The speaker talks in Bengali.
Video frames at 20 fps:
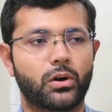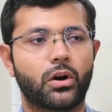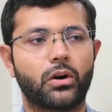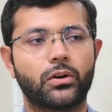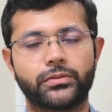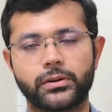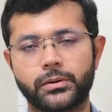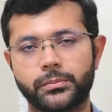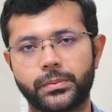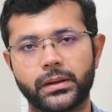
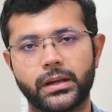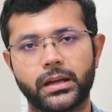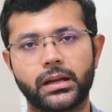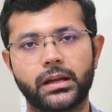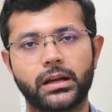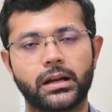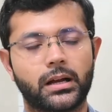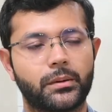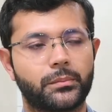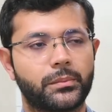অফার পেয়ে
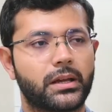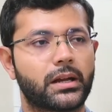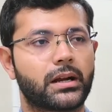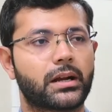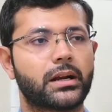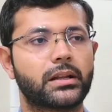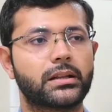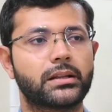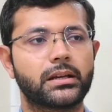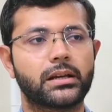আমি
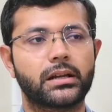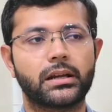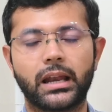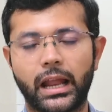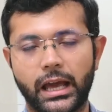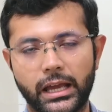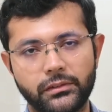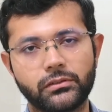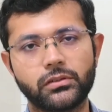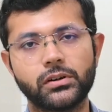এখানেতে
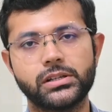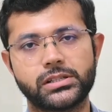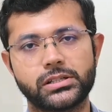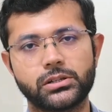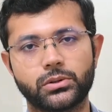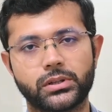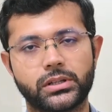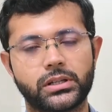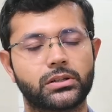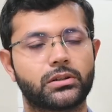লাইভ হয়েছি
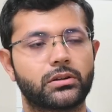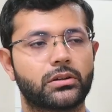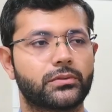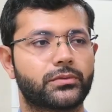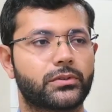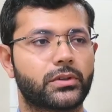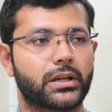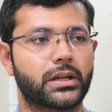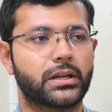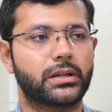ওদের তরফ
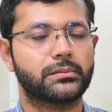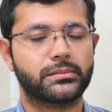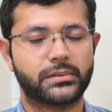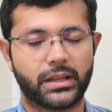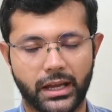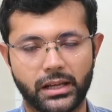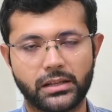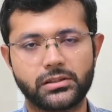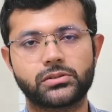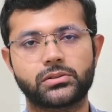থেকে
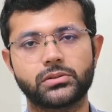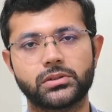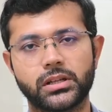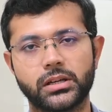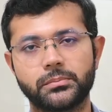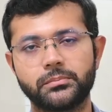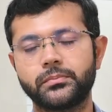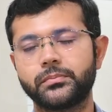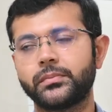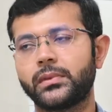থ্যাংকস টু
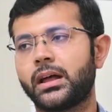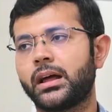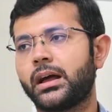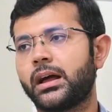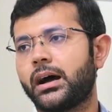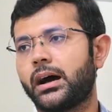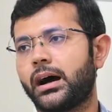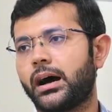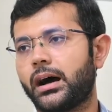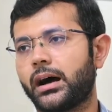দেম
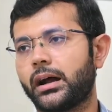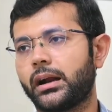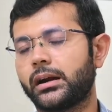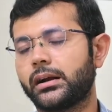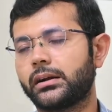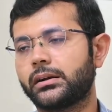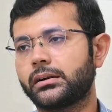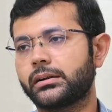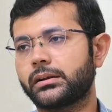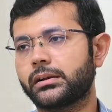আর
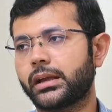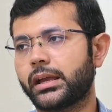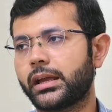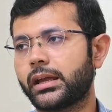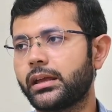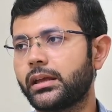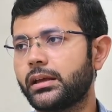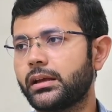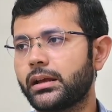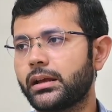এই